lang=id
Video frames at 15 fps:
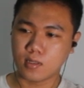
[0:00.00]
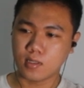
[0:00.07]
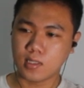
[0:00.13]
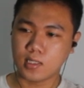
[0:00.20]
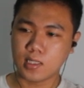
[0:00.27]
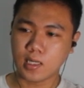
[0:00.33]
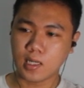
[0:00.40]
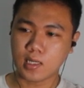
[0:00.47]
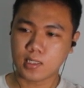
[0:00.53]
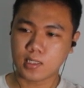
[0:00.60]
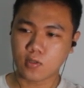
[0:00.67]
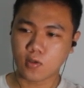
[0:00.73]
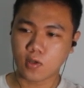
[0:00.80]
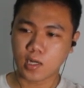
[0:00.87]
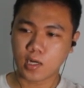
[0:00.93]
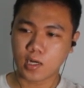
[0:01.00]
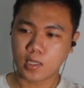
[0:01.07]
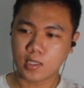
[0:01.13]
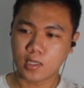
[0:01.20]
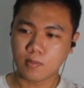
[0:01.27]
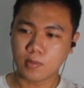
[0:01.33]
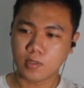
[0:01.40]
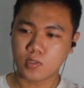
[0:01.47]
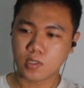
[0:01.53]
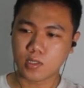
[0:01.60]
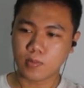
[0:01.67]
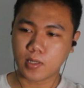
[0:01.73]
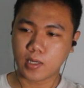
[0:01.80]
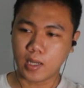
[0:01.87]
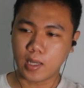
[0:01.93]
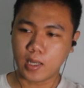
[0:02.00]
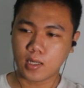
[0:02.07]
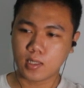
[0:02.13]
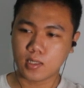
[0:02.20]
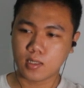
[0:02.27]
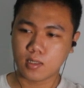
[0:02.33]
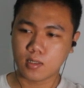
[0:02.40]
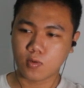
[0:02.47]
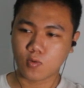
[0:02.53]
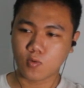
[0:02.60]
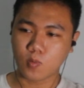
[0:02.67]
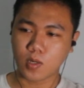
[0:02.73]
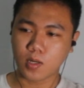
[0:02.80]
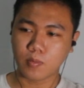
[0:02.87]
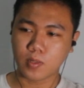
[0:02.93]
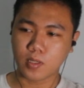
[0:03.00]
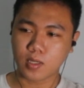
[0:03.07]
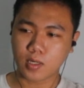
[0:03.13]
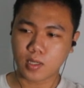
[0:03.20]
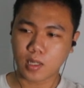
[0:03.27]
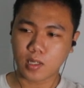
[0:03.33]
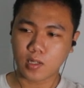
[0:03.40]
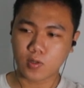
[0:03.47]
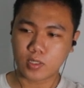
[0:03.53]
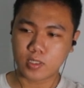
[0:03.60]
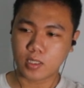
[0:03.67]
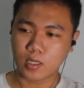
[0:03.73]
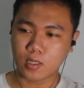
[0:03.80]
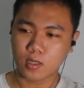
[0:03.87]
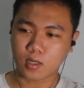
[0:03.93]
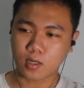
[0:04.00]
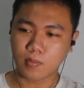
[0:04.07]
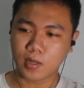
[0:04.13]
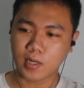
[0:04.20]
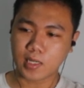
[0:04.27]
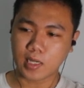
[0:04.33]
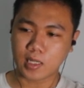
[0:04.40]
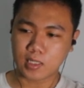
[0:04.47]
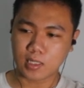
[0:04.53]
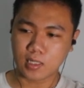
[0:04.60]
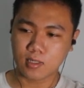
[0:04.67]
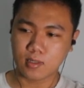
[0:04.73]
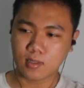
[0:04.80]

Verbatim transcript: di sini ada satu orang lagi yang bajunya beda gue malah mikir kayak gitu aja kebalikannya